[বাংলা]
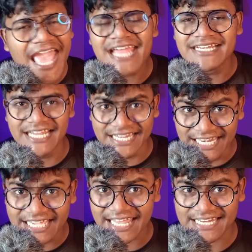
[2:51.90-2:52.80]
এই
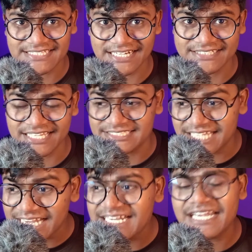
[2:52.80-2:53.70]
ডেডলি ক্যারেক্টারটা
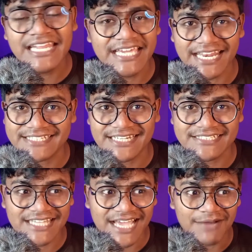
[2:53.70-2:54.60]
যেই ডেডলি
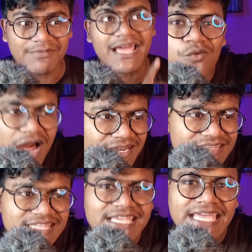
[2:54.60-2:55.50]
ক্যারেক্টারটা আমরা ওয়ান
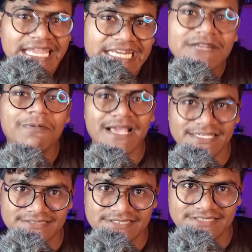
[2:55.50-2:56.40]
থেকে হিন্ড পায়ে
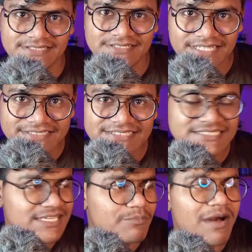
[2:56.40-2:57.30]
আসতেছি ঠিক আছে
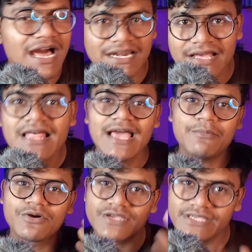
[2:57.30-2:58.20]
সিজন মার্ক
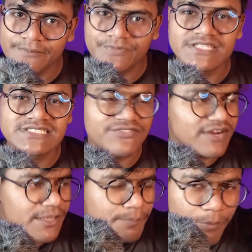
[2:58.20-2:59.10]
এবং কি
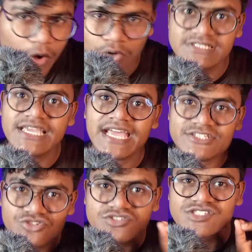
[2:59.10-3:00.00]
স্টিফেনের পরও যে
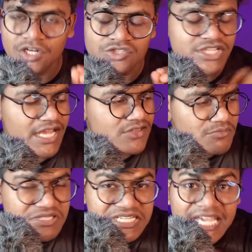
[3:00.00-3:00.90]
একজন ছিল যে
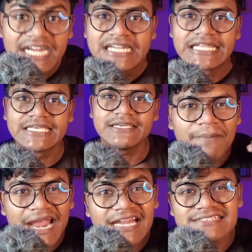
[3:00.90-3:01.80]
একদম ডেডলি
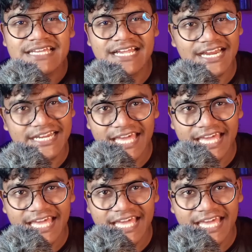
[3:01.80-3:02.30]
ব্যাড এজ একখান